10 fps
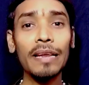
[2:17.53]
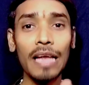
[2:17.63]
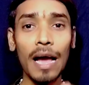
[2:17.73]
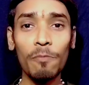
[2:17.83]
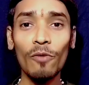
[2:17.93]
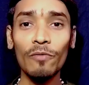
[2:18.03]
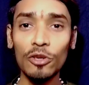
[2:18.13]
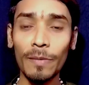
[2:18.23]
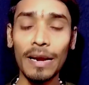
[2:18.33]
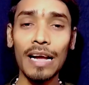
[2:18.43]
मैंने आपको
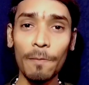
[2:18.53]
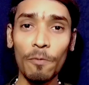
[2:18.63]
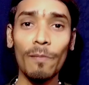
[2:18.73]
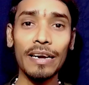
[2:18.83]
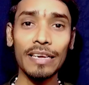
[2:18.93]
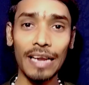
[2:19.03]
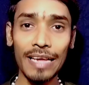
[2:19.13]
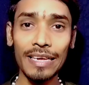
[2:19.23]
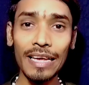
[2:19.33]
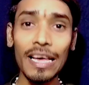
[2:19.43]
वीडियो बना के प्रोवाइड
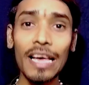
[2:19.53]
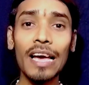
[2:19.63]
कराई है